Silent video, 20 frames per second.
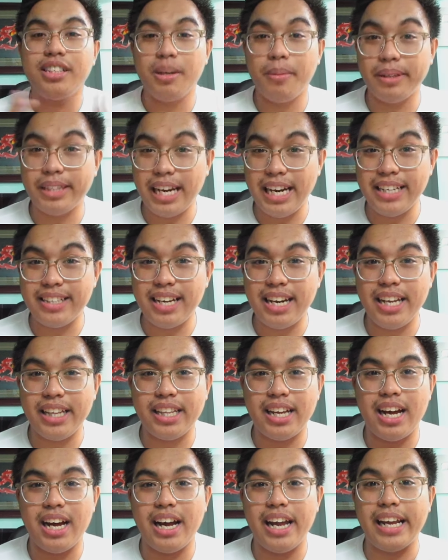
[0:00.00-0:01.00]
madaling
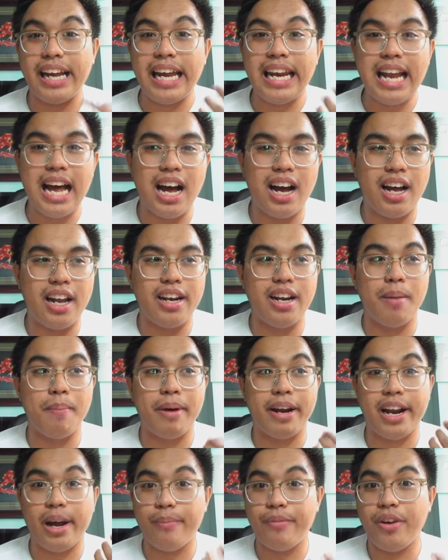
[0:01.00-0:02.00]
salita ay kailangan ng
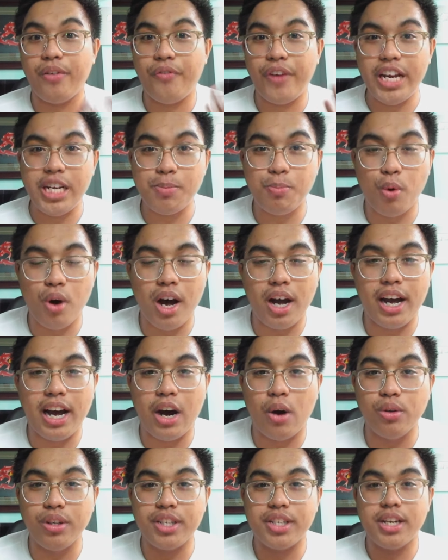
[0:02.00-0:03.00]
maraming Facebook
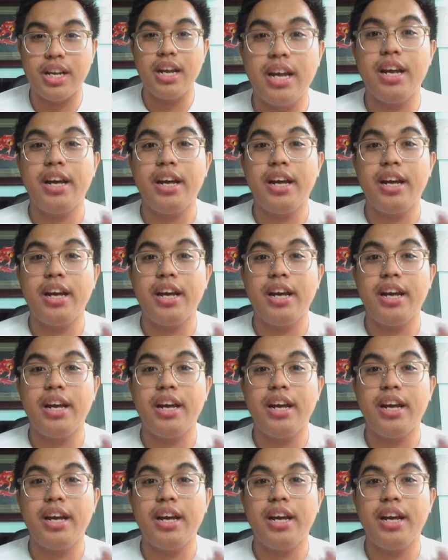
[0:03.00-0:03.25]
accounts,